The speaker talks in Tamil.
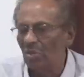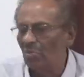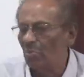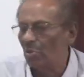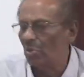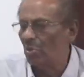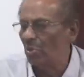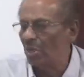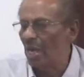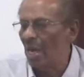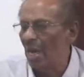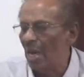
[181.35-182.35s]
ஆலோ
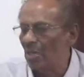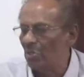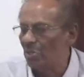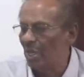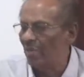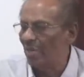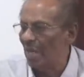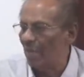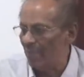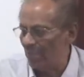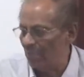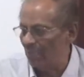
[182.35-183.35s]
உரிய ஆலோசனை
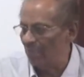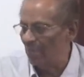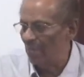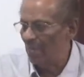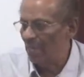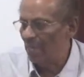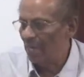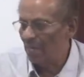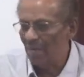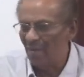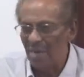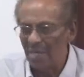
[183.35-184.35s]
வழங்கப்படும்
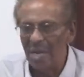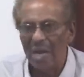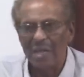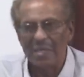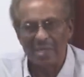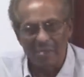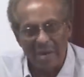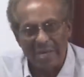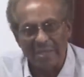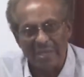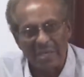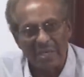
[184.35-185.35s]
என்றவாறு நாங்கள்
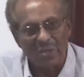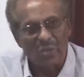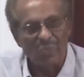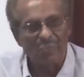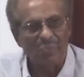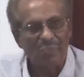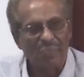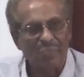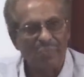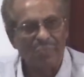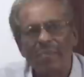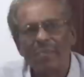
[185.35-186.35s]
தீர்மானித்திருக்கின்றோம்
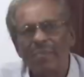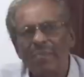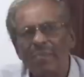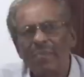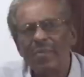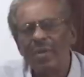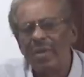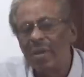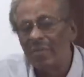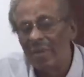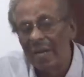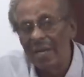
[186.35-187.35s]

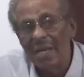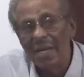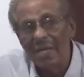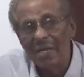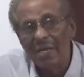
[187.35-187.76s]
இலங்கையில்